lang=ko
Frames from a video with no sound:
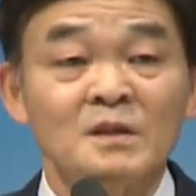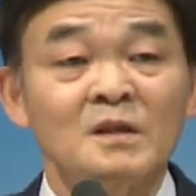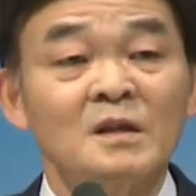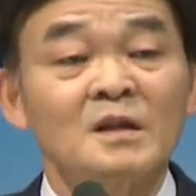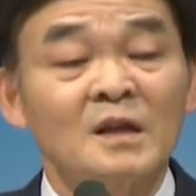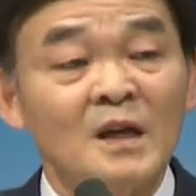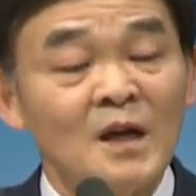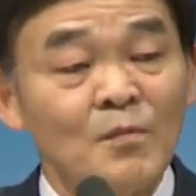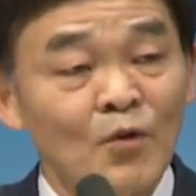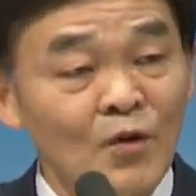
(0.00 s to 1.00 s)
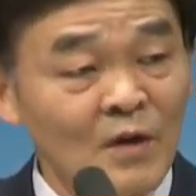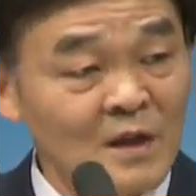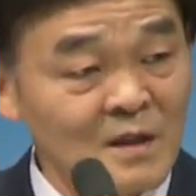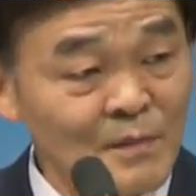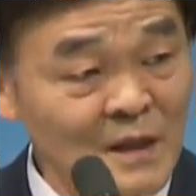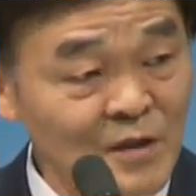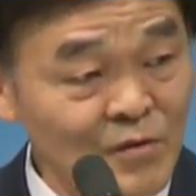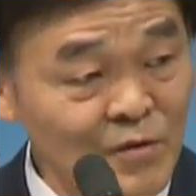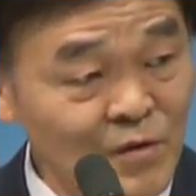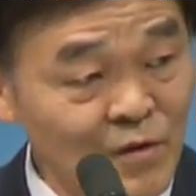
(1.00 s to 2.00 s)
그렇게 모여간 그 말
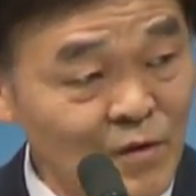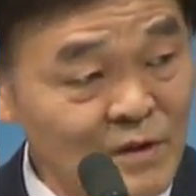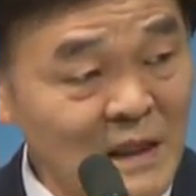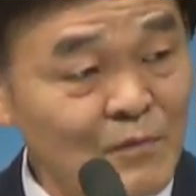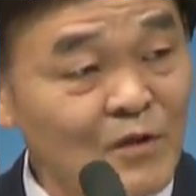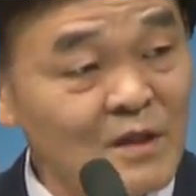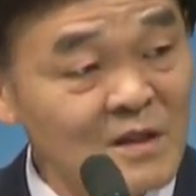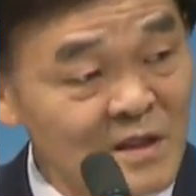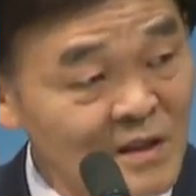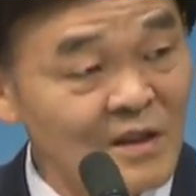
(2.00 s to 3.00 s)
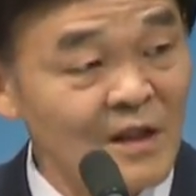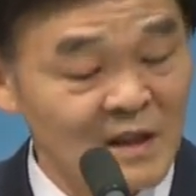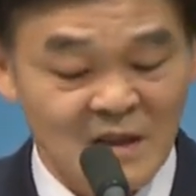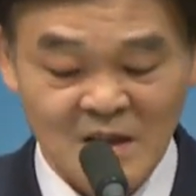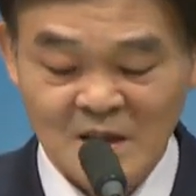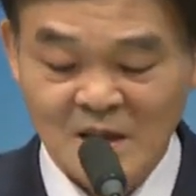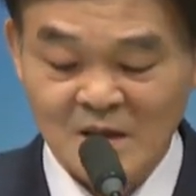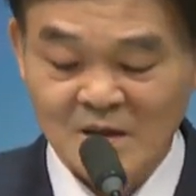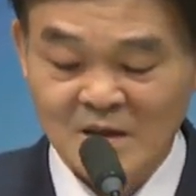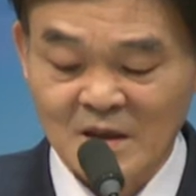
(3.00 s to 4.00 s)
듣고도 참고 견뎌야 돼.
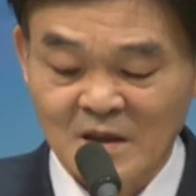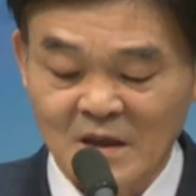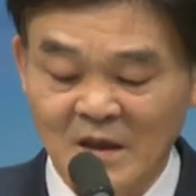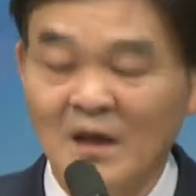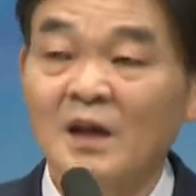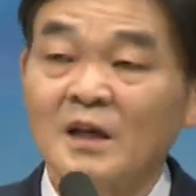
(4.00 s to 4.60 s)
견뎌야 돼.